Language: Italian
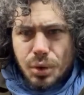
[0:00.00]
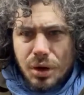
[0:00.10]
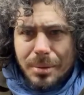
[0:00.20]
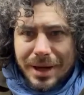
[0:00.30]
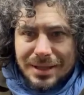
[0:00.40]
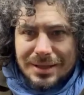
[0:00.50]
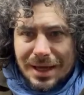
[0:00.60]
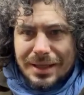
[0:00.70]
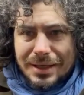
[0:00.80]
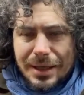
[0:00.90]
cure
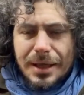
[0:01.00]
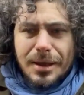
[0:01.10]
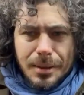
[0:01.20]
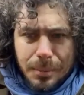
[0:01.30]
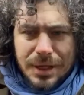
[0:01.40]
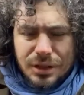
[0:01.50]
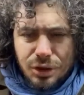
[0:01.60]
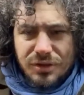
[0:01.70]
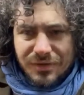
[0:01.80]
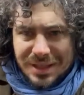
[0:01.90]
parentali per le
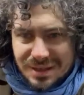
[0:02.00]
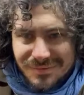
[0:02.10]
non infette.